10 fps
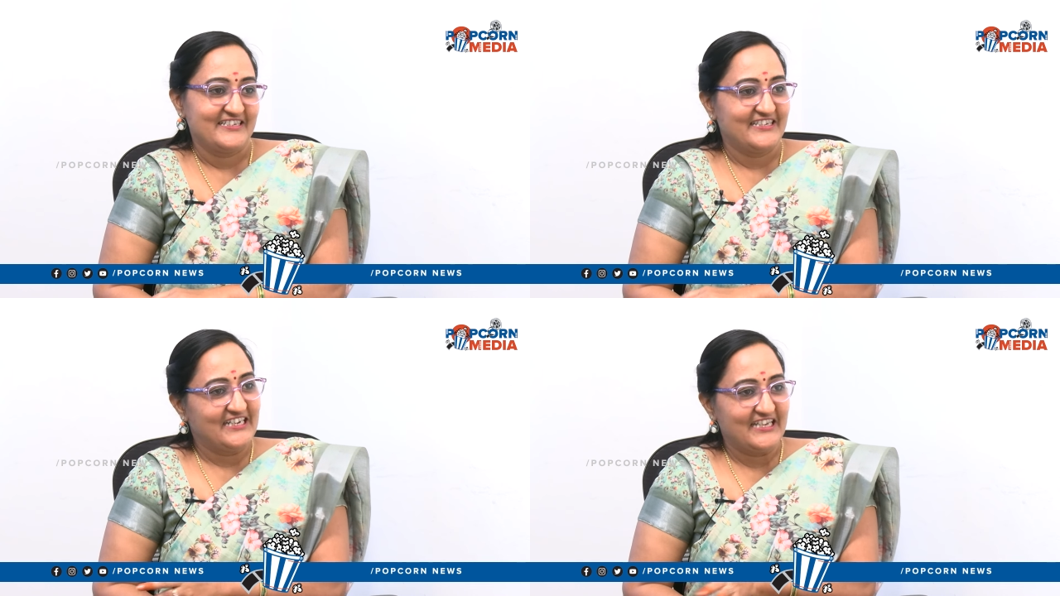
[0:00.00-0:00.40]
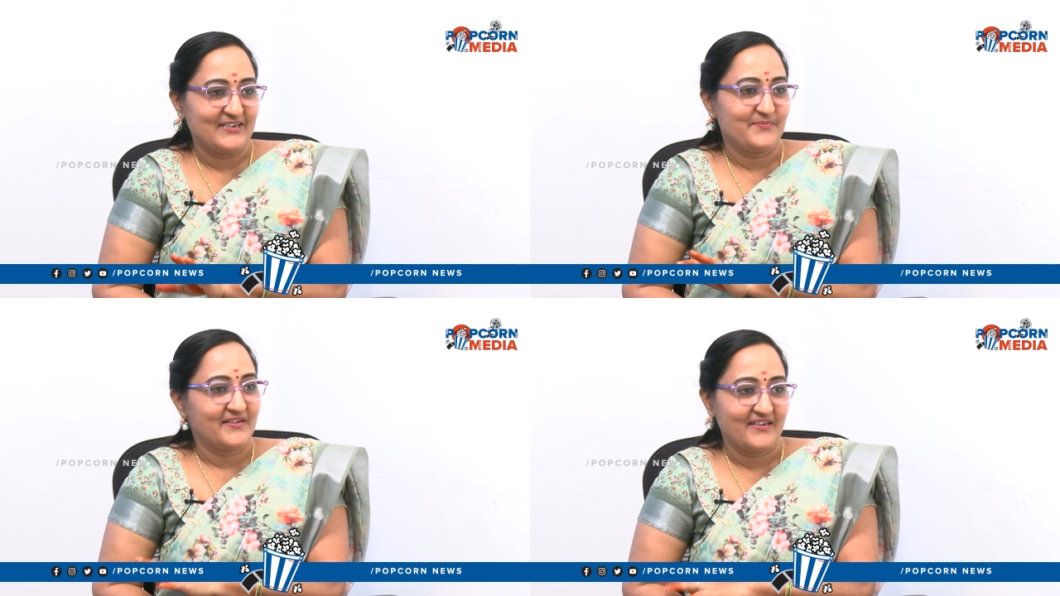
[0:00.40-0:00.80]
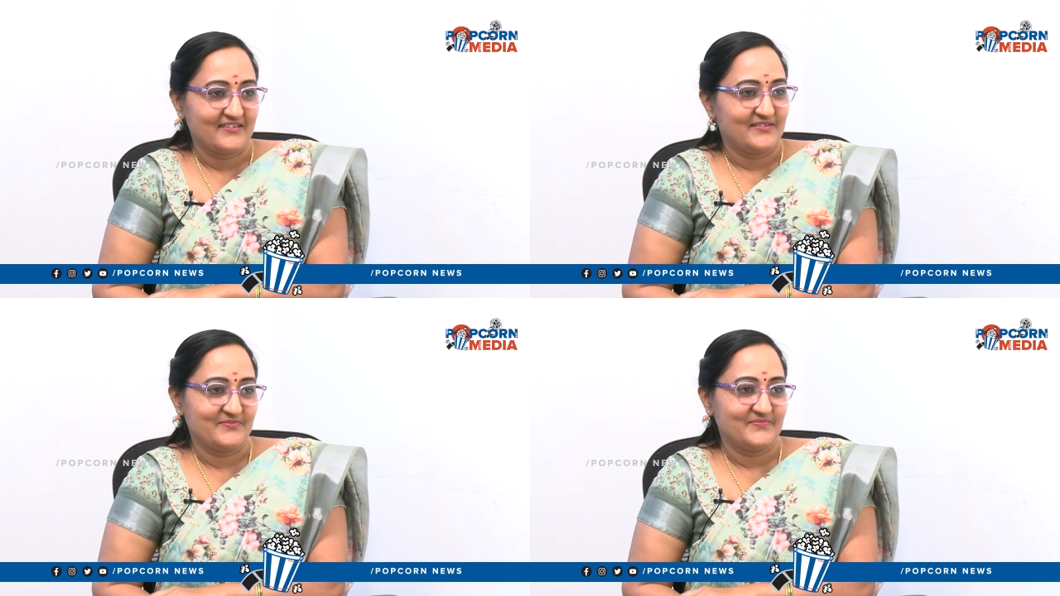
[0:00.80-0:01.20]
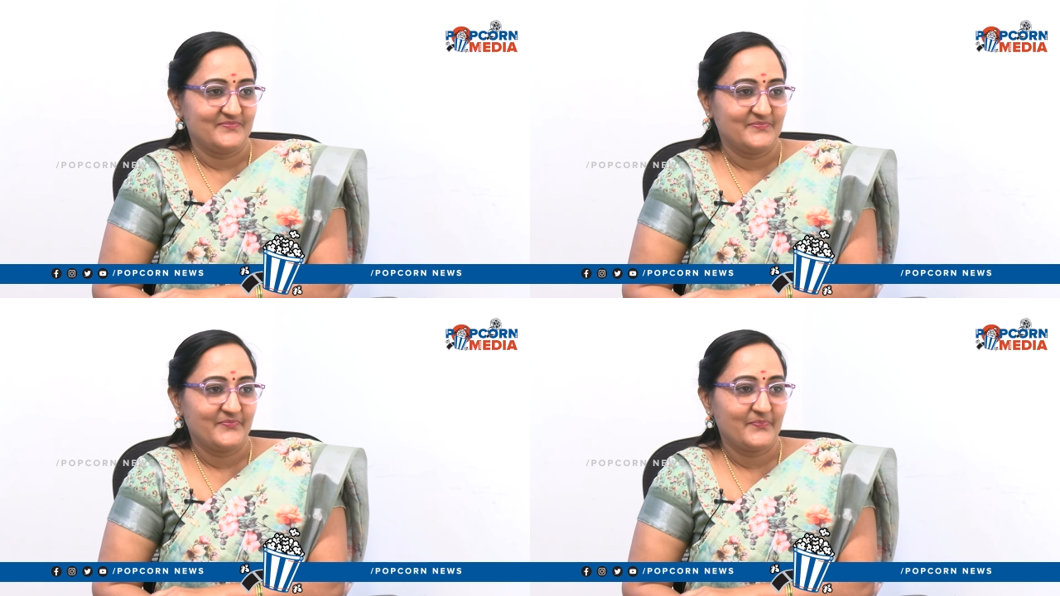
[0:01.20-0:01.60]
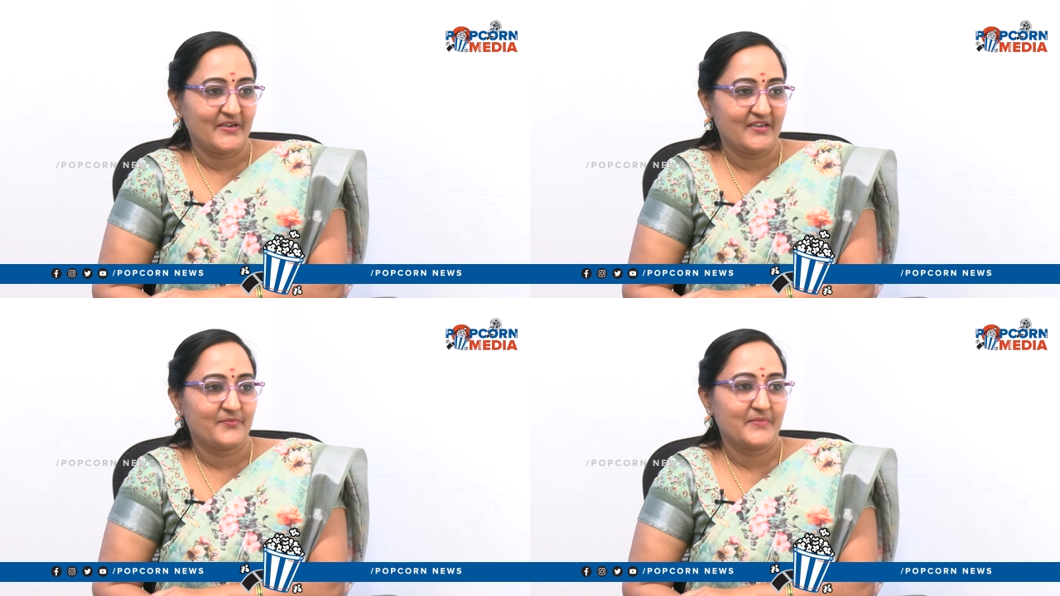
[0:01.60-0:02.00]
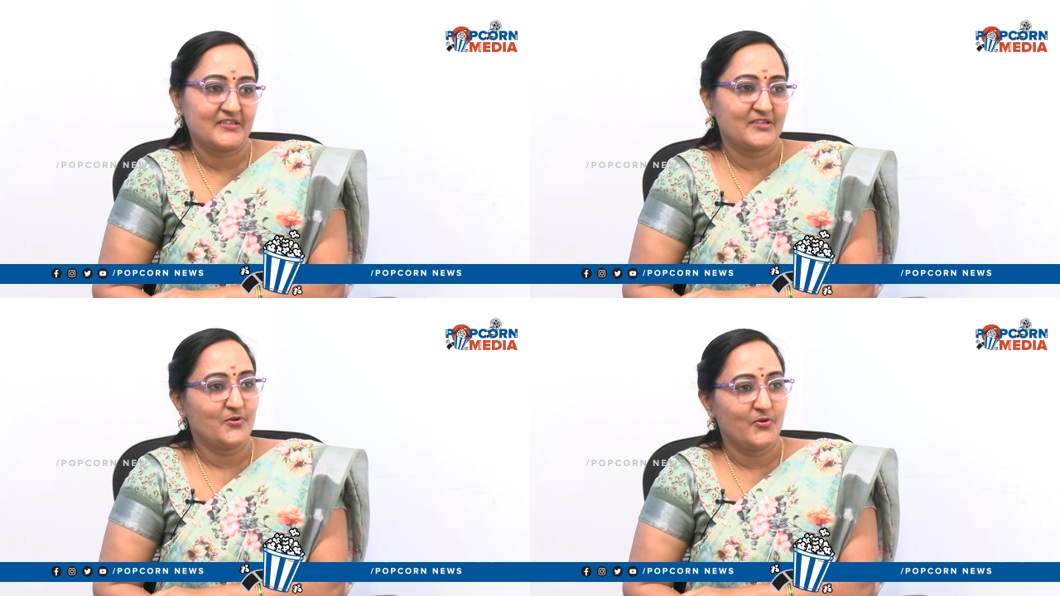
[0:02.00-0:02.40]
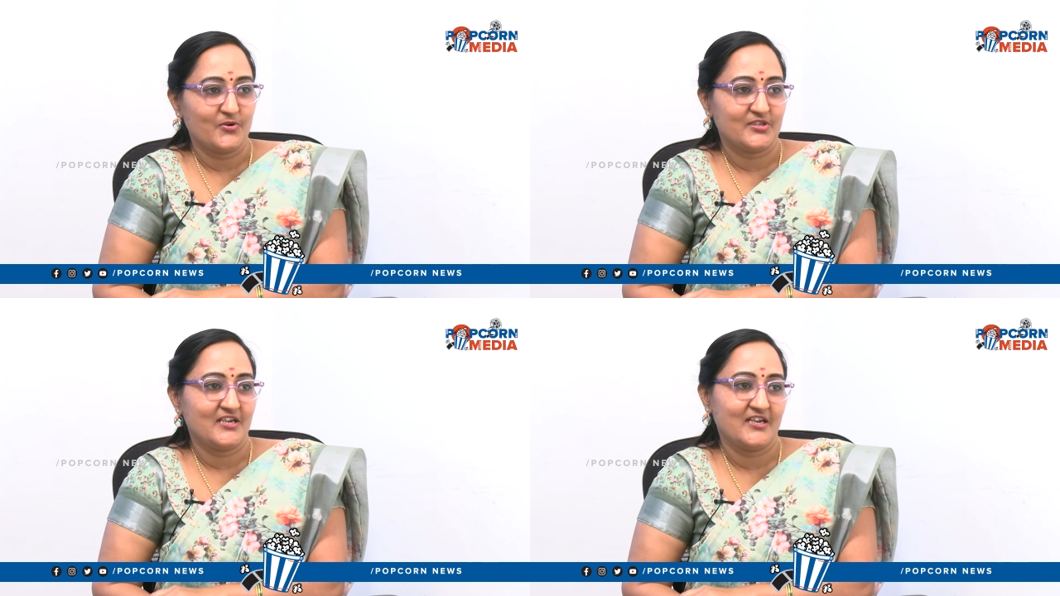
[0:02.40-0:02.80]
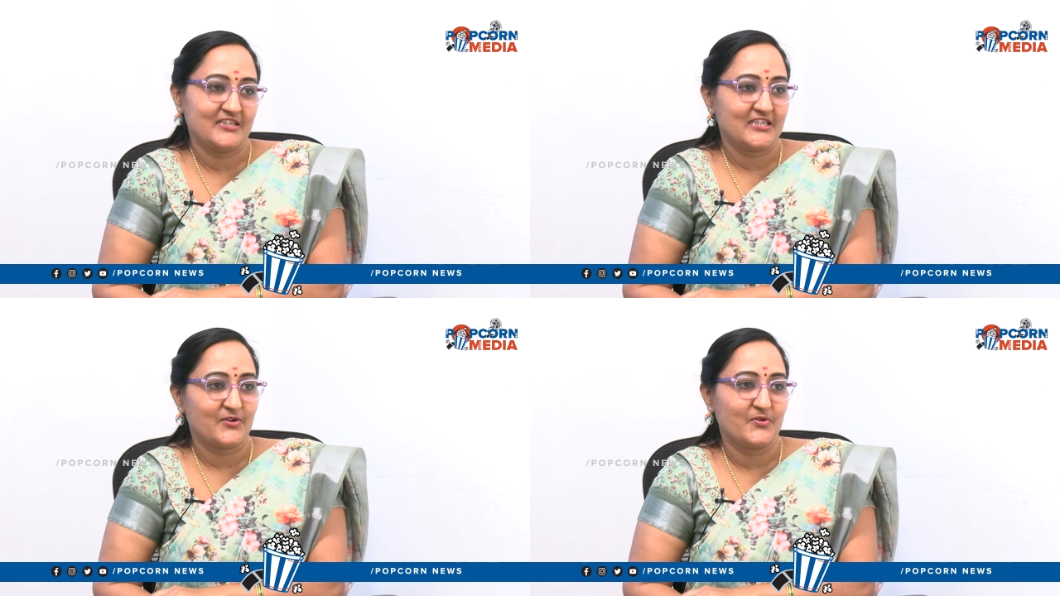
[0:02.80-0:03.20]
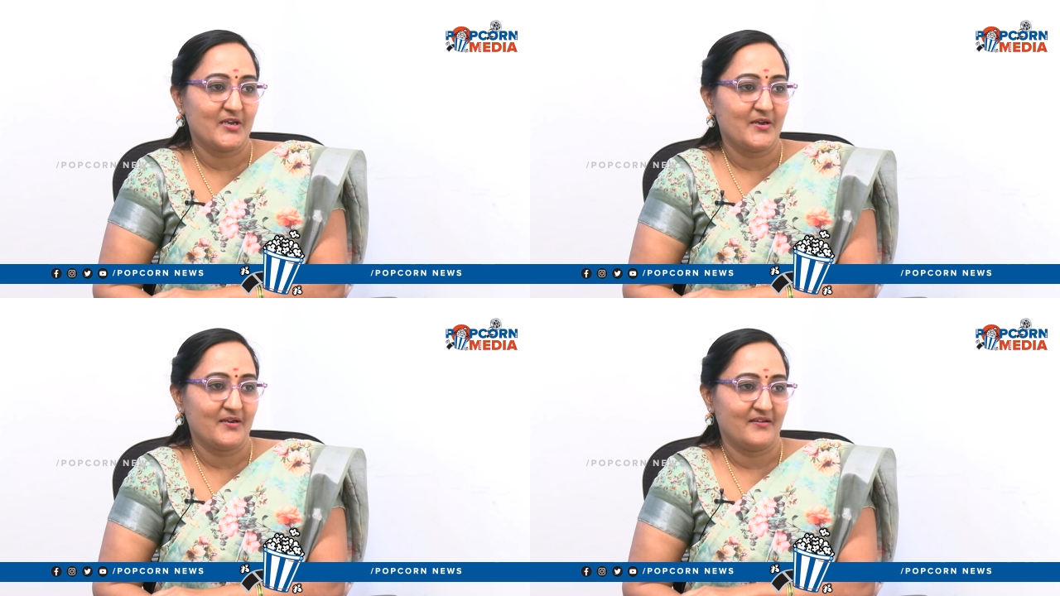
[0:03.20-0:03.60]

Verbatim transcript: ఇన్లీగల్ పనులు అతను పేరు మాత్రం హోదా అంతా కూడా